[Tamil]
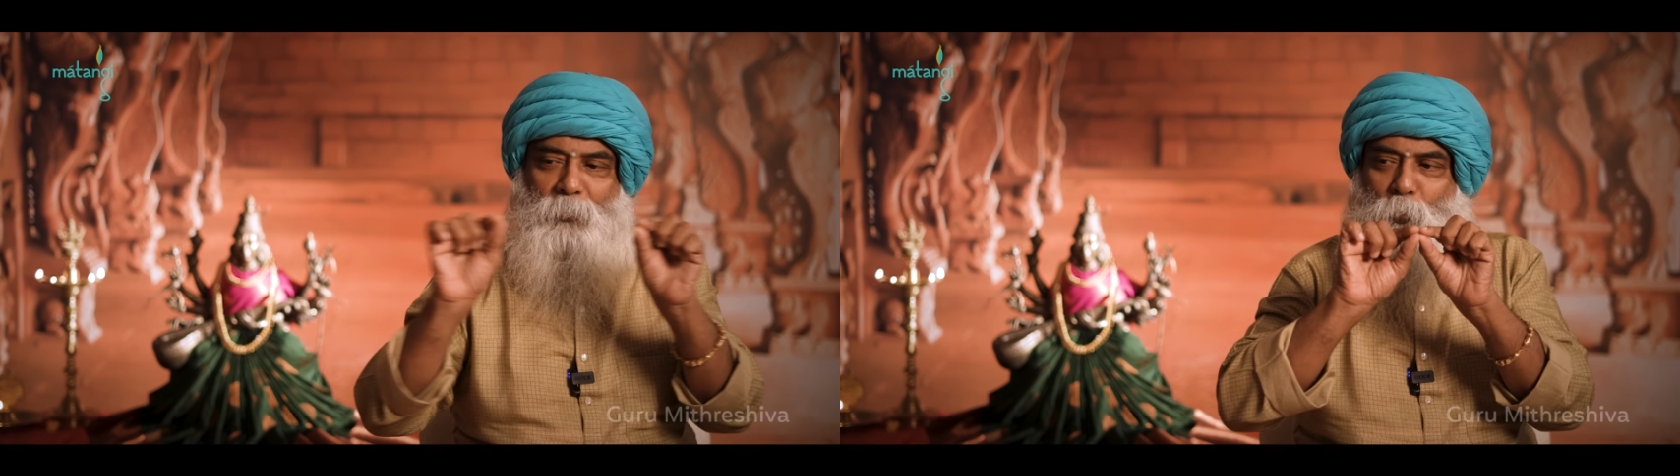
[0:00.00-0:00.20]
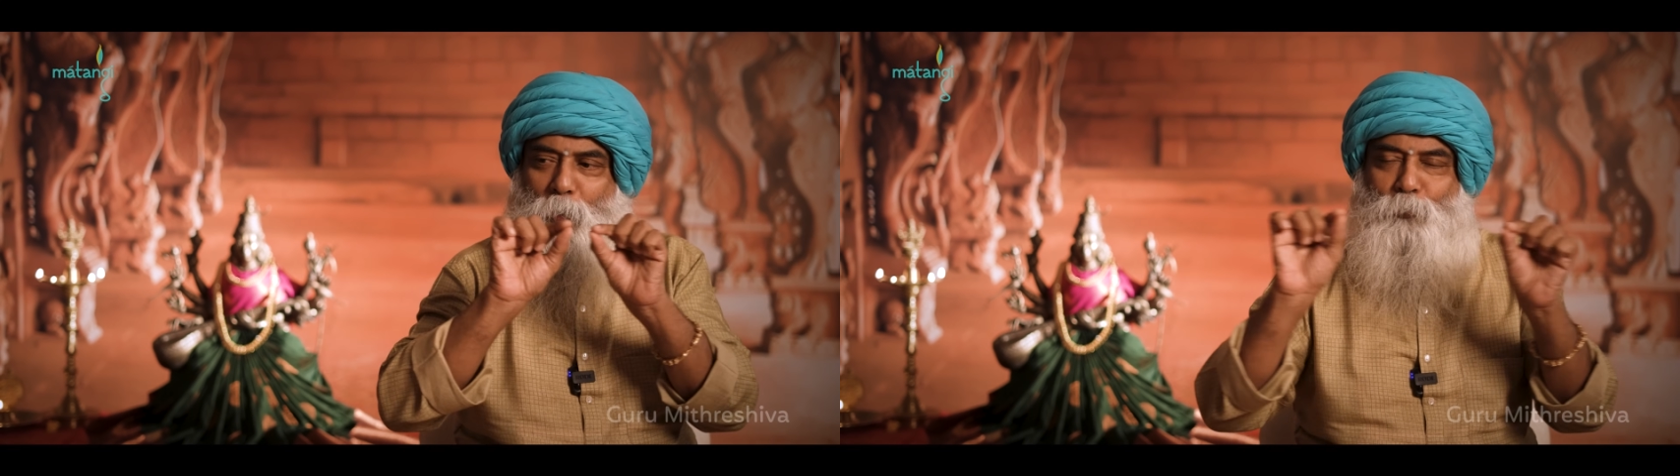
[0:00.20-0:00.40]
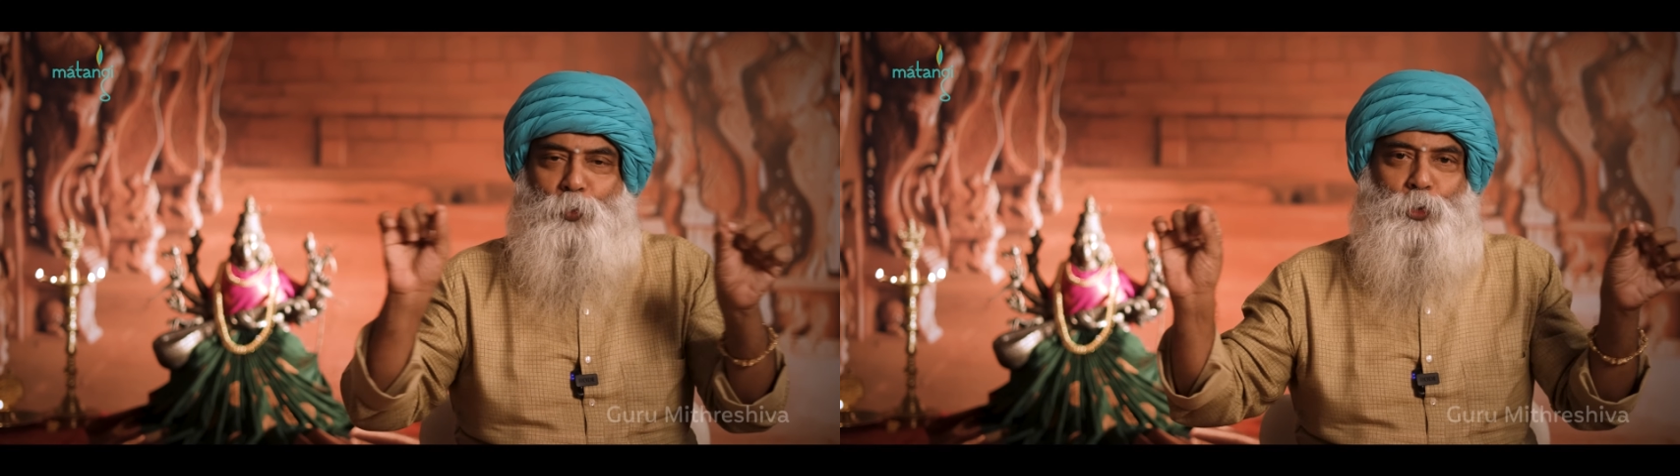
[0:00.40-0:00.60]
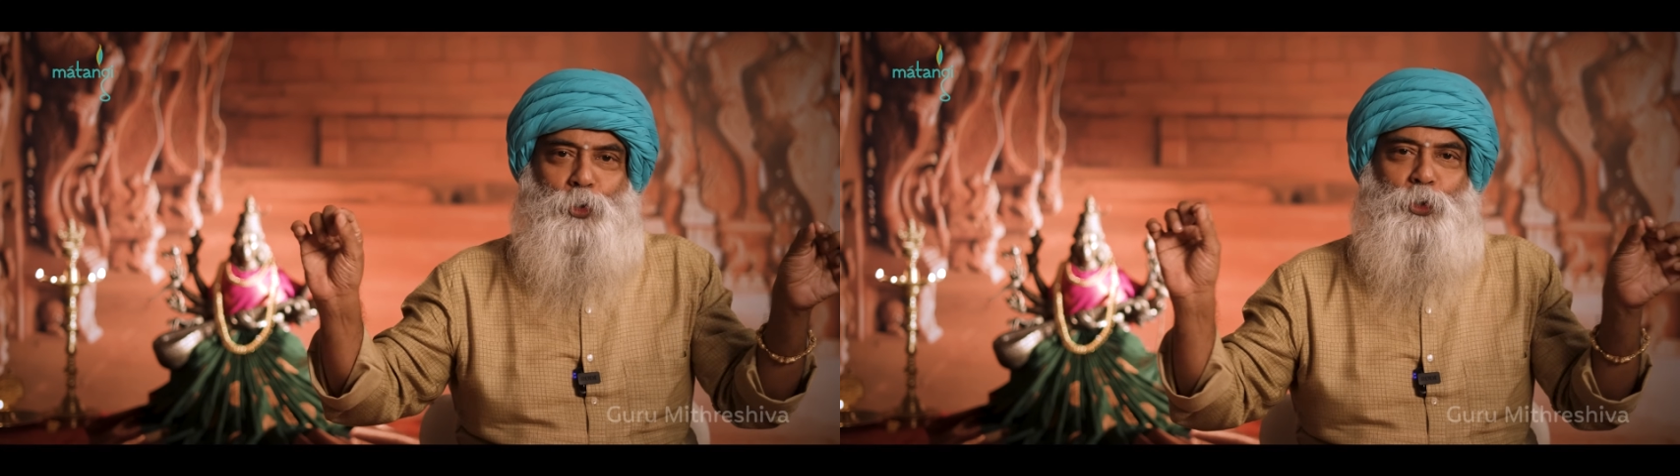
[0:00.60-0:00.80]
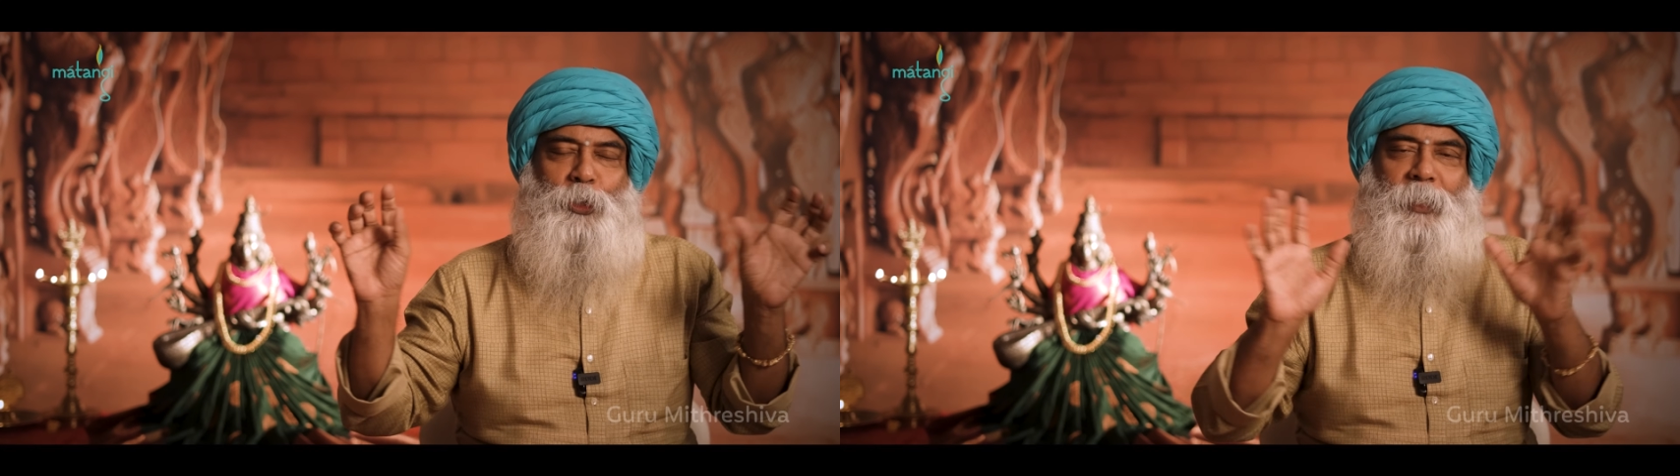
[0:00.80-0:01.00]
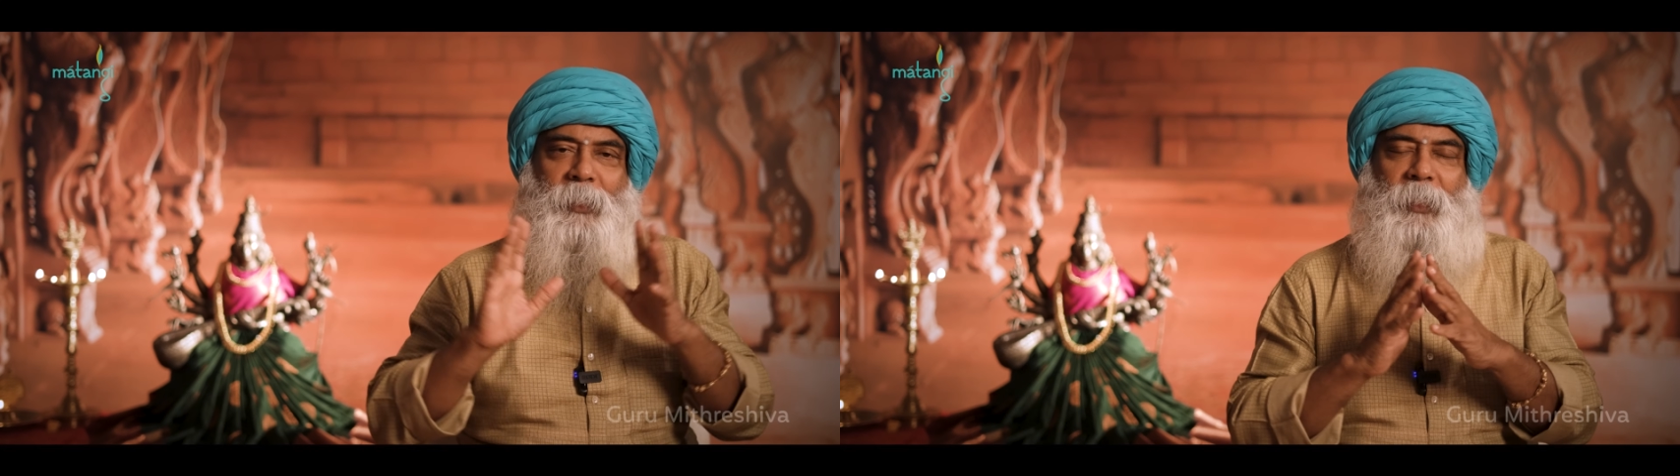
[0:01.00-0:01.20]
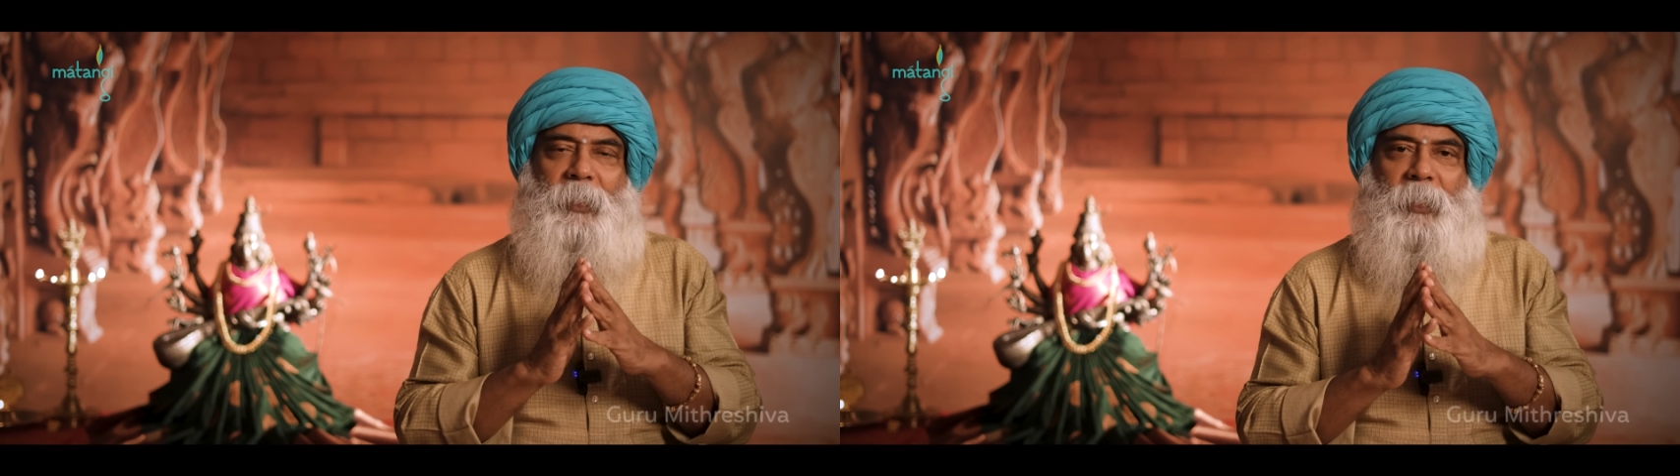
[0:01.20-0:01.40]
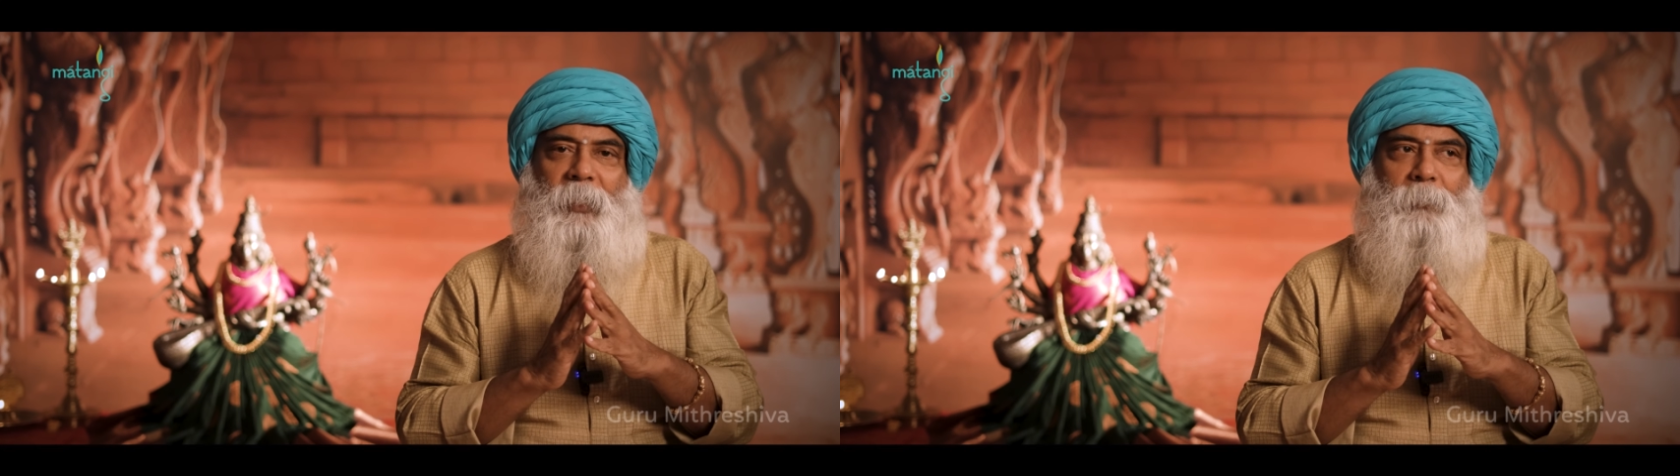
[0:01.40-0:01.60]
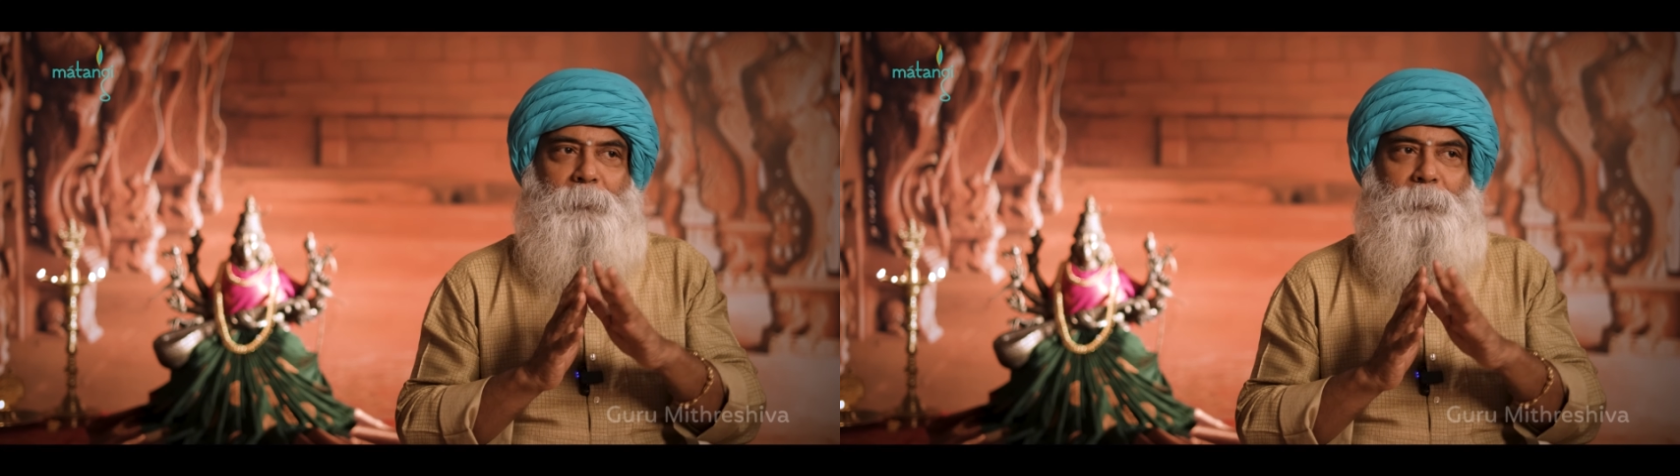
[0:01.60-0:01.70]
இதுக்குள்ளே முடிஞ்சிருதுன்னு நினைக்கிறீங்க